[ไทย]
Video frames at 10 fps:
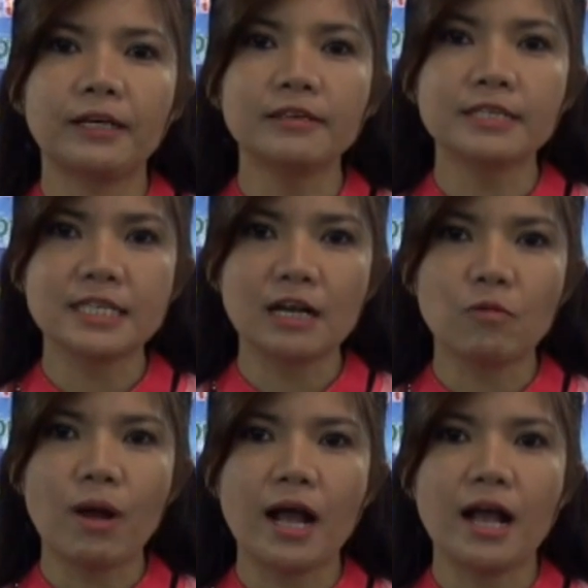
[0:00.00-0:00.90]
เนื่องจาก
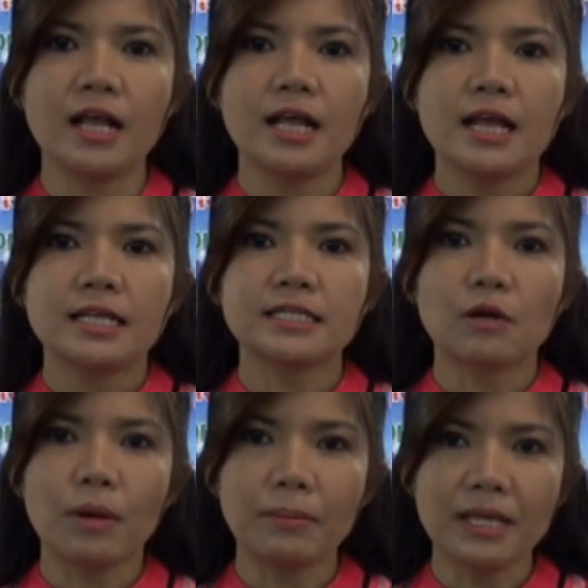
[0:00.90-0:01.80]
ว่า
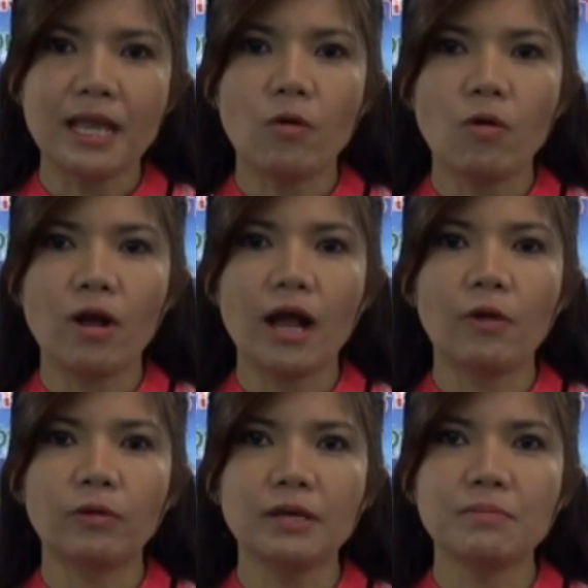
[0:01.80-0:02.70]
จังหวัดพะเยาของ
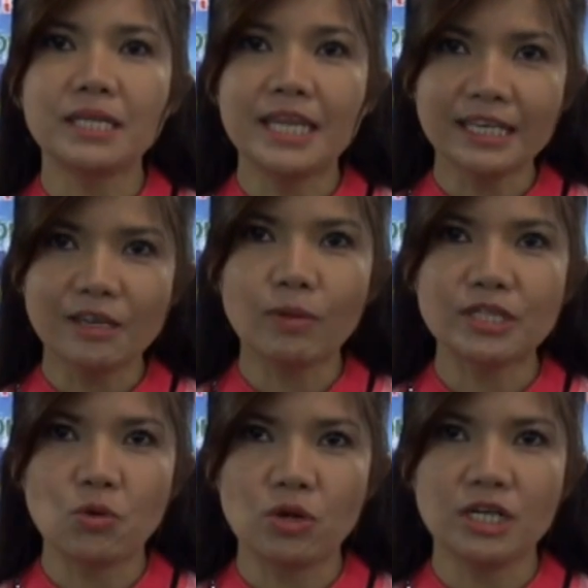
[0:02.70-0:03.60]
เฮาเนี่ยมีเด็กเยาว
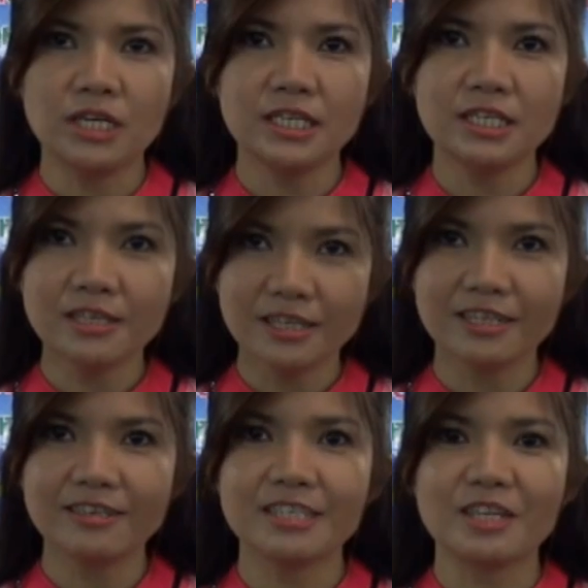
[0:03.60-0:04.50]
ชนเยอะ
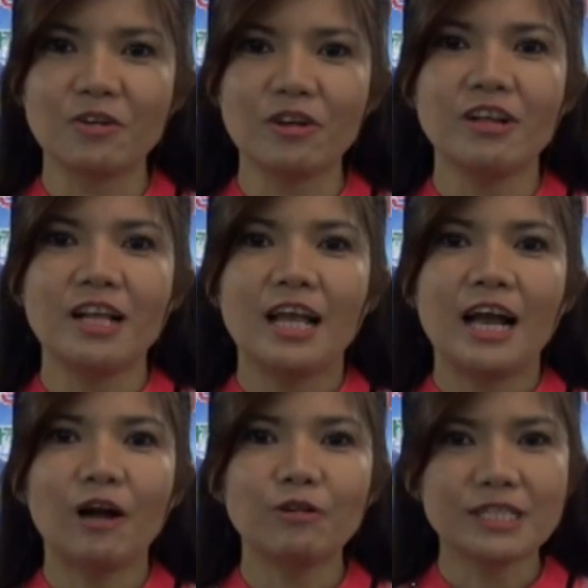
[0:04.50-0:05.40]
นะเจ้าเนาะ
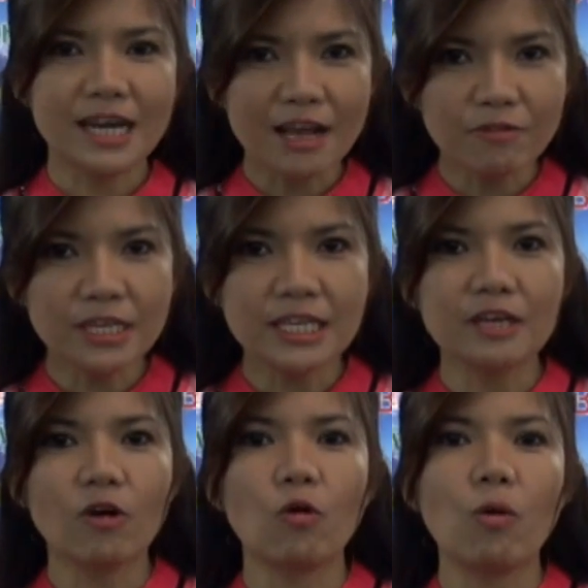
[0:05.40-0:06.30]
เฮาจะละวิ
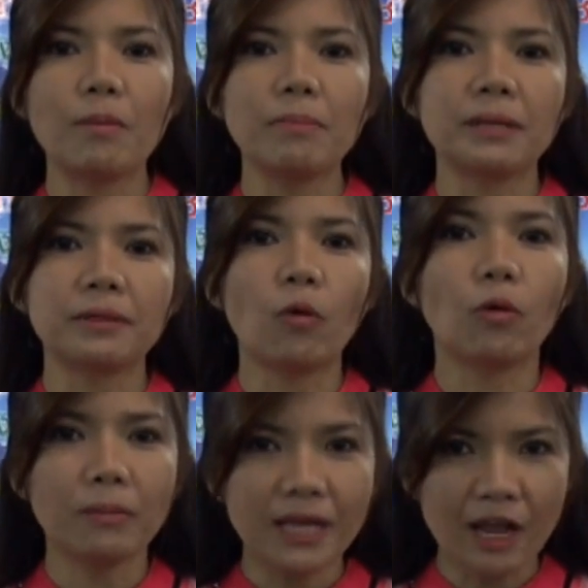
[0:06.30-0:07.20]
ถีของความเป็นค
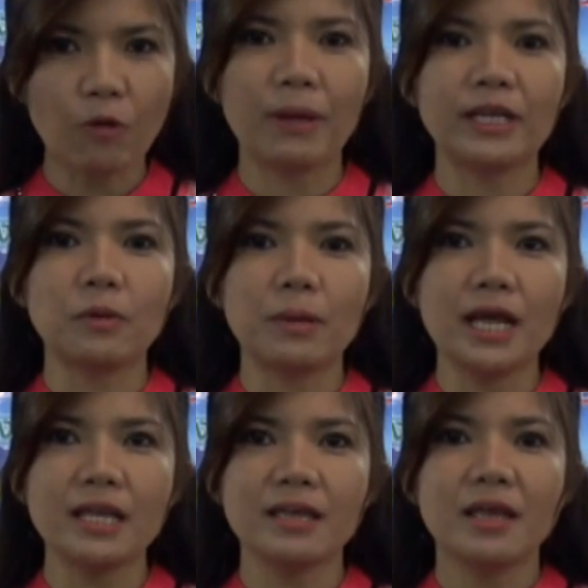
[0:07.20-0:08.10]
นพะเยาไปก็บ่
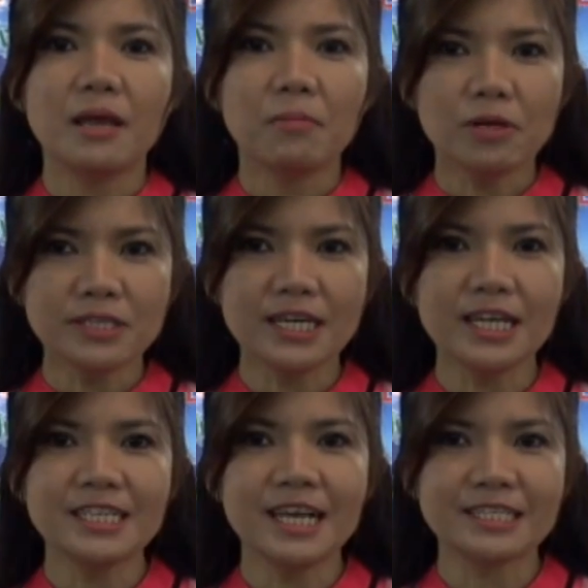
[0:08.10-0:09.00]
ได้ เพราะฉะ
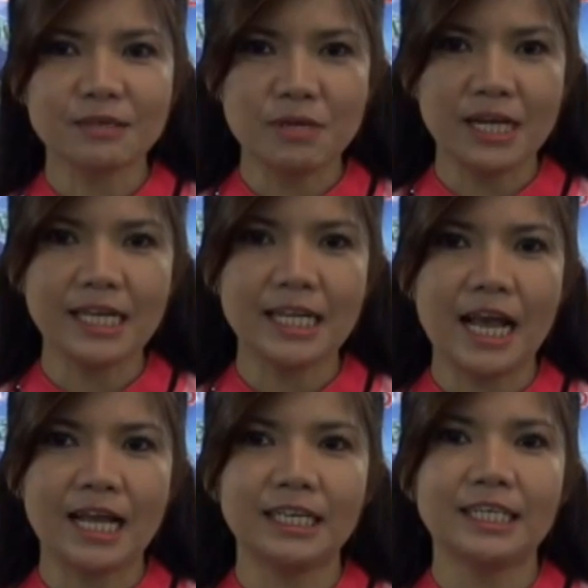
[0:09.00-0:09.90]
นั้นอยากจะมีราย
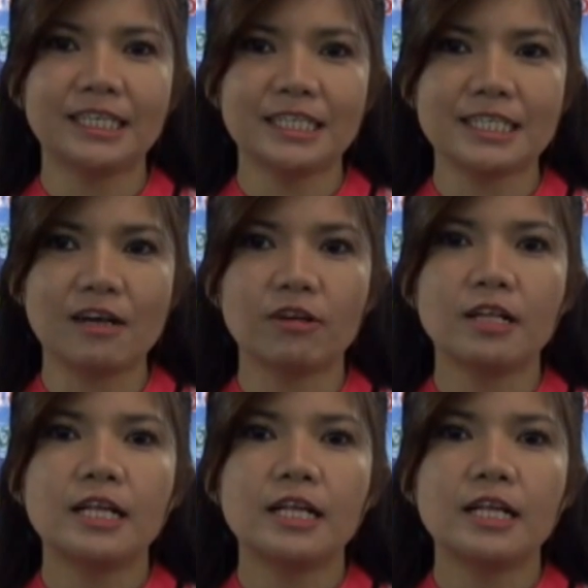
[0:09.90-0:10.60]
การนะเจ้า